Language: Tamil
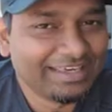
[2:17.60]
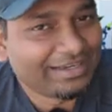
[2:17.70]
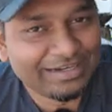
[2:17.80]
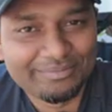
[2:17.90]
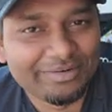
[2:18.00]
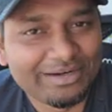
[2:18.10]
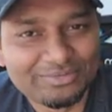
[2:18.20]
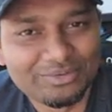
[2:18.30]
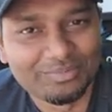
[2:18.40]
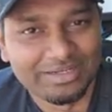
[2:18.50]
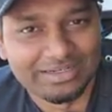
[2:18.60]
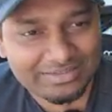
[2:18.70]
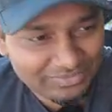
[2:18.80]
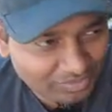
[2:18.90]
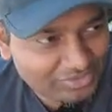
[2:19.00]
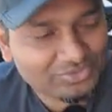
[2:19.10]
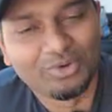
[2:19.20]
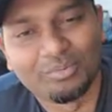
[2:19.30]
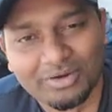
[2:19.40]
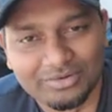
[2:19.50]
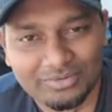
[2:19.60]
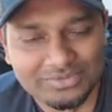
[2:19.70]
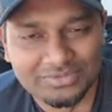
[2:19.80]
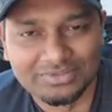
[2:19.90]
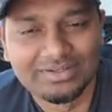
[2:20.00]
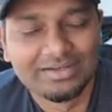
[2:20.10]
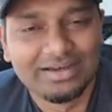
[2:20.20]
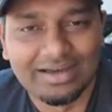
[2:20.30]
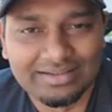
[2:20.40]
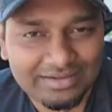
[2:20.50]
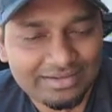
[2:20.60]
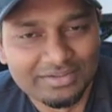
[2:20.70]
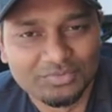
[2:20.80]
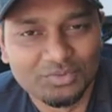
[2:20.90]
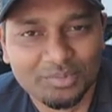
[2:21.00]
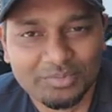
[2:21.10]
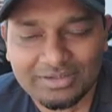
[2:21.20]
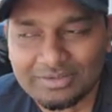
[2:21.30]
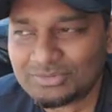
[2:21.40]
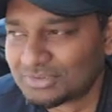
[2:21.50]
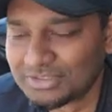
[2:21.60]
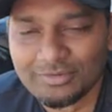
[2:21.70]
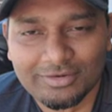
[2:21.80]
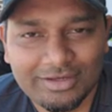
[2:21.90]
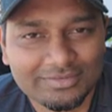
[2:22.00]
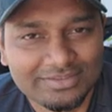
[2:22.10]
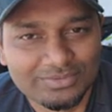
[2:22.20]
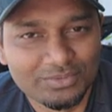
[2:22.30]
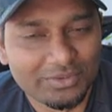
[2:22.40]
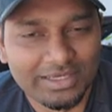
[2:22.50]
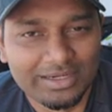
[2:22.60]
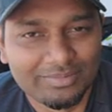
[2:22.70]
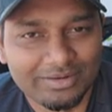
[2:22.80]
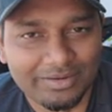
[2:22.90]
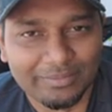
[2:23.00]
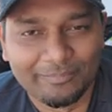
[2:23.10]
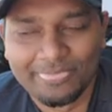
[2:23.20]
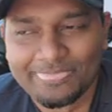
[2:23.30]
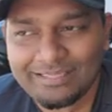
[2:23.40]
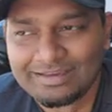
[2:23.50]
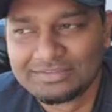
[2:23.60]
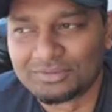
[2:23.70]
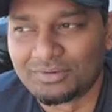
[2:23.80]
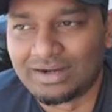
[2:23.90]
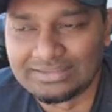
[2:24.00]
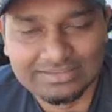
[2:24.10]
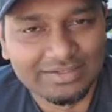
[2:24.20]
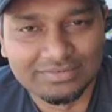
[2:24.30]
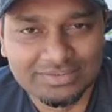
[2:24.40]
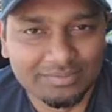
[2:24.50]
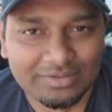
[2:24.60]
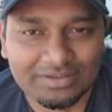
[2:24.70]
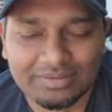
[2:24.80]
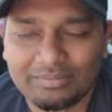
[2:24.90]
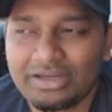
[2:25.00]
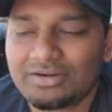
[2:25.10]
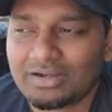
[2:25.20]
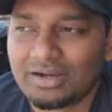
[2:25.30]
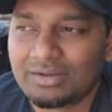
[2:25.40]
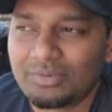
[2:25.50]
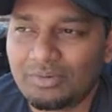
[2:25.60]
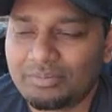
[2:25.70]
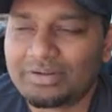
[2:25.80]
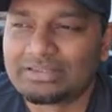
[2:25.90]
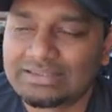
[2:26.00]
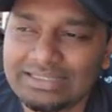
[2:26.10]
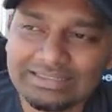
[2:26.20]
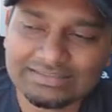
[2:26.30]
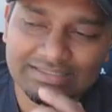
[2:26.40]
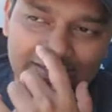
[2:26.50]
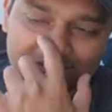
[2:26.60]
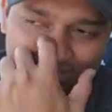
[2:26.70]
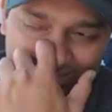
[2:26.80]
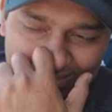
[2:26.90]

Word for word: எங்கள் ரெண்டு பேரும் தூக்க முடியல அந்த ரொம்ப ஸ்லோப்பாக இருக்கும் கொஞ்சம் அதனால் தூக்க முடியல சுற்றி இருக்கவங்களாம் வந்து தூக்கி ஹெல்ப் பண்ணாங்க ஸோ அதுதான் வந்து நம்மளோட பைக்கோட அனுபவம் பட் த திங் இஸ் கைஸ்